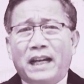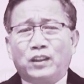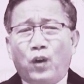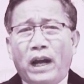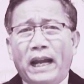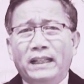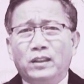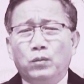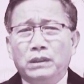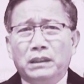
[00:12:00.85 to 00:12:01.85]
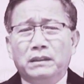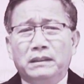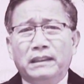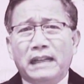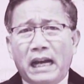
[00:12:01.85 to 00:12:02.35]
tại tòa án cũng như
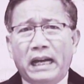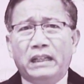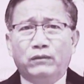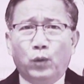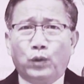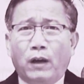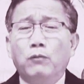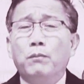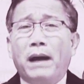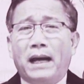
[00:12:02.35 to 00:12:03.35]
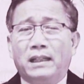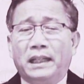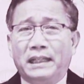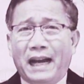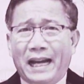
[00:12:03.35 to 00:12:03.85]
những ai vu khống mà
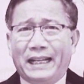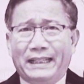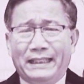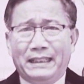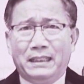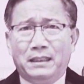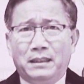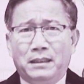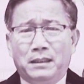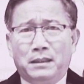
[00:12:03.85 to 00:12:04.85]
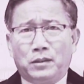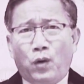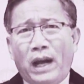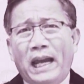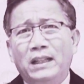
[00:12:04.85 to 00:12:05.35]
lị ai
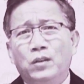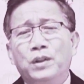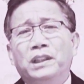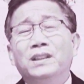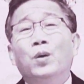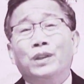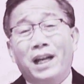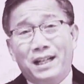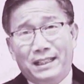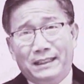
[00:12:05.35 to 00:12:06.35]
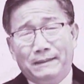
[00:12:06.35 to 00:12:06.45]
tòa án có giữ hồ sơ